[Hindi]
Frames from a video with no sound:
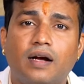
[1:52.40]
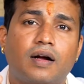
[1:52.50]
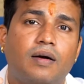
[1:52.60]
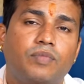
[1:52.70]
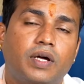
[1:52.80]
का
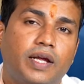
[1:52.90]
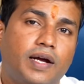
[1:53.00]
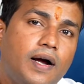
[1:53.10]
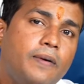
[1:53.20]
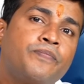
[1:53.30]
काम
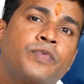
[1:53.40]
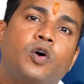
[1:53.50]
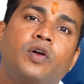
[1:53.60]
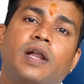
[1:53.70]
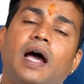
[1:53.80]
करेगा
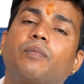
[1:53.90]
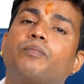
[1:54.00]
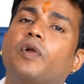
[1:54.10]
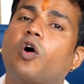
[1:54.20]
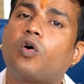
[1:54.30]
और नाक
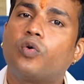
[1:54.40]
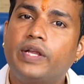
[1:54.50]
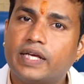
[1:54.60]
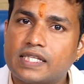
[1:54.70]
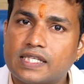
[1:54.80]
ब्लॉक
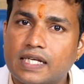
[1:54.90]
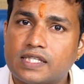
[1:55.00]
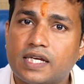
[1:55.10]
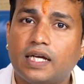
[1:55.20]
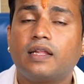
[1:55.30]
होने के
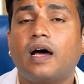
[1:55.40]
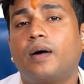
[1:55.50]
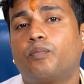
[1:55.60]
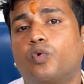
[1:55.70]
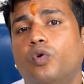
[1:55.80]
साथ साथ
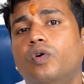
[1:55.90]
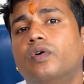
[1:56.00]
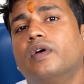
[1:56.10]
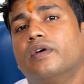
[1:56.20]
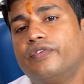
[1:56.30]
आपको
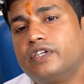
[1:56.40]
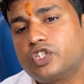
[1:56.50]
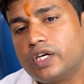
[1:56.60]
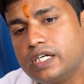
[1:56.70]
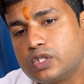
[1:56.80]
फिर
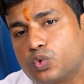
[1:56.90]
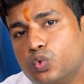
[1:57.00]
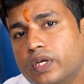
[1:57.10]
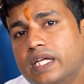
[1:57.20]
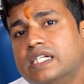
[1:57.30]
शरीर
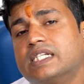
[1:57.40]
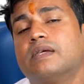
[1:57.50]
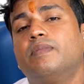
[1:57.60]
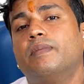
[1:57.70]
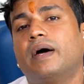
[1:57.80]
सूखने
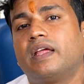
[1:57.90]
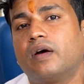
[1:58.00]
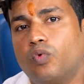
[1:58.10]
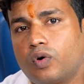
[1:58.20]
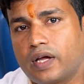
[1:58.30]
जैसी
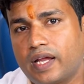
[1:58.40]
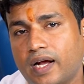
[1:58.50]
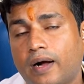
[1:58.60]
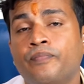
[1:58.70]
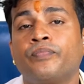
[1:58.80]
बीमारियां वो
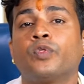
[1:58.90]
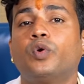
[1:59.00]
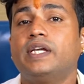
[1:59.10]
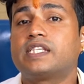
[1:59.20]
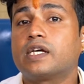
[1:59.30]
करेगा
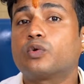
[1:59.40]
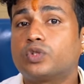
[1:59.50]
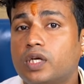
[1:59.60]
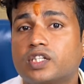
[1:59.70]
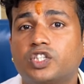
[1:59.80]
तो इसके
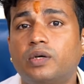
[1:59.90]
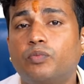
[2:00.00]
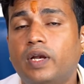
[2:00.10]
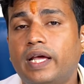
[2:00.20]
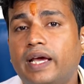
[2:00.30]
कुछ लक्षण
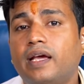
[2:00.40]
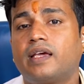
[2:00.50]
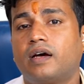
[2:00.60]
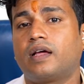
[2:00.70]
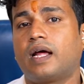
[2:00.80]
बोले हैं
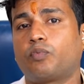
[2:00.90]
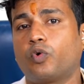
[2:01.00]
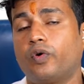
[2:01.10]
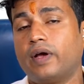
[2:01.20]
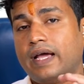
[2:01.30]
कि अगर
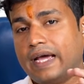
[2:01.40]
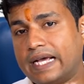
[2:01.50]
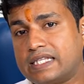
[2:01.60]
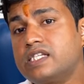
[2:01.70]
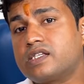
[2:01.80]
आपको
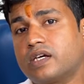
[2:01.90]
ऐसी